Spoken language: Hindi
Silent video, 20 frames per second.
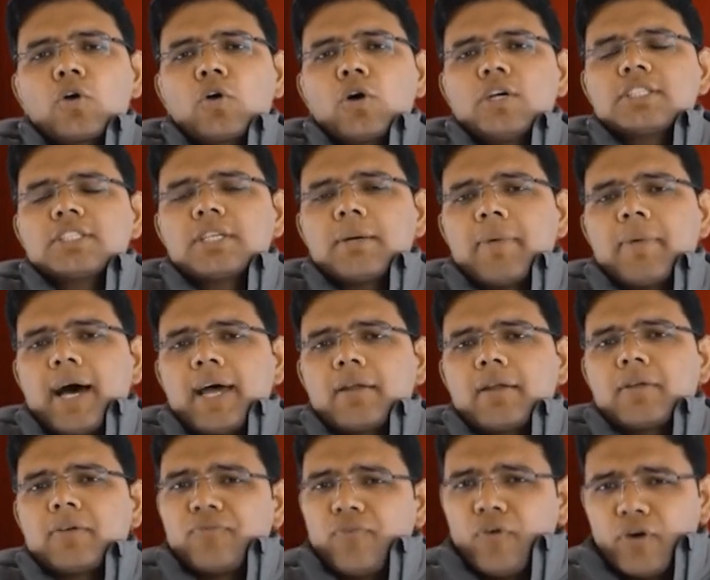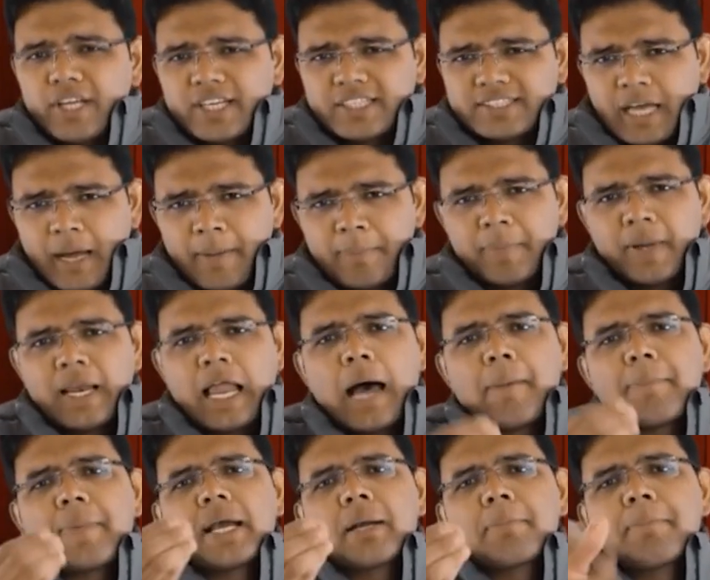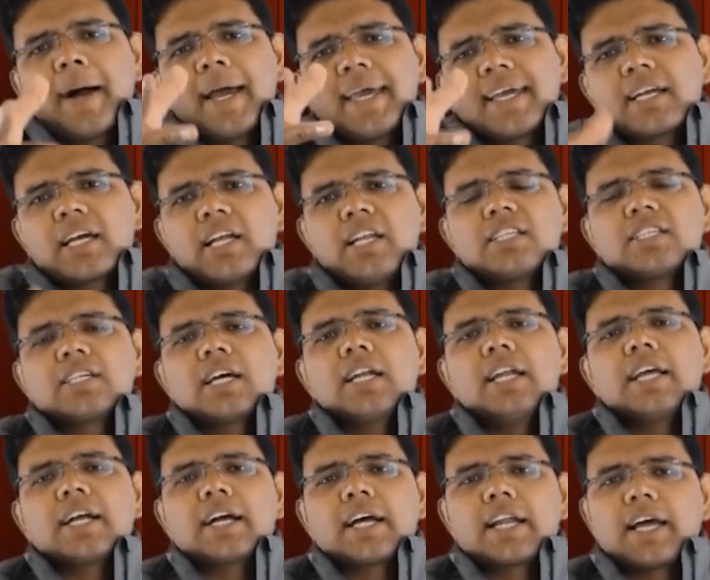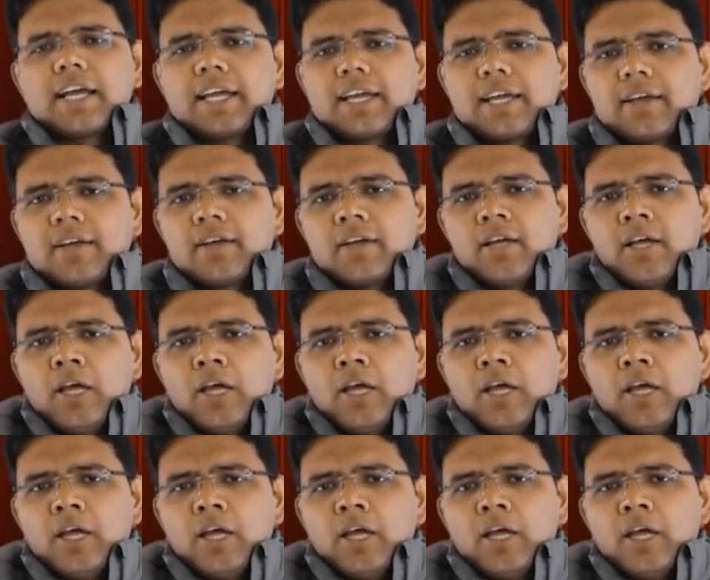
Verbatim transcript: कोई सामान फॉर एग्जाम्पल आप एक बाइक खरीद कर लेकर आए हैं